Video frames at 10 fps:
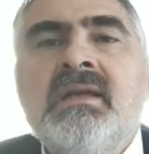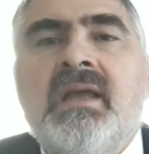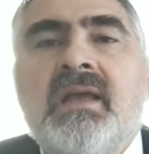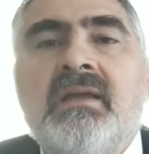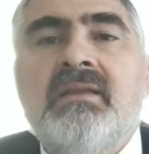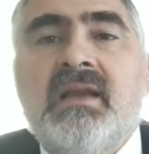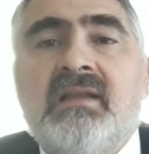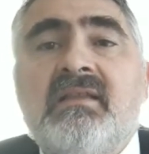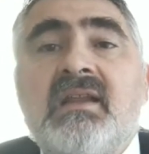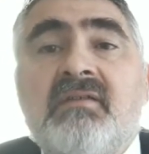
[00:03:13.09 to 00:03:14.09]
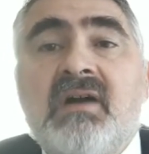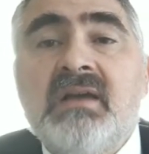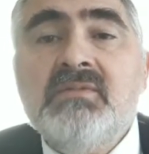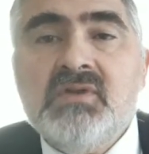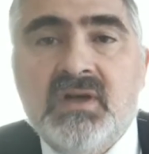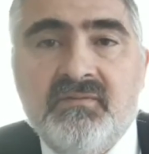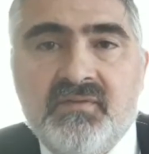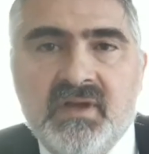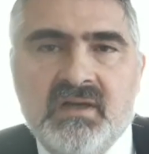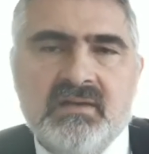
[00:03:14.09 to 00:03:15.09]
eh, delante de Rav Haim
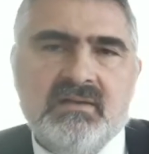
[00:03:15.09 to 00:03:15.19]
Zonenfeld,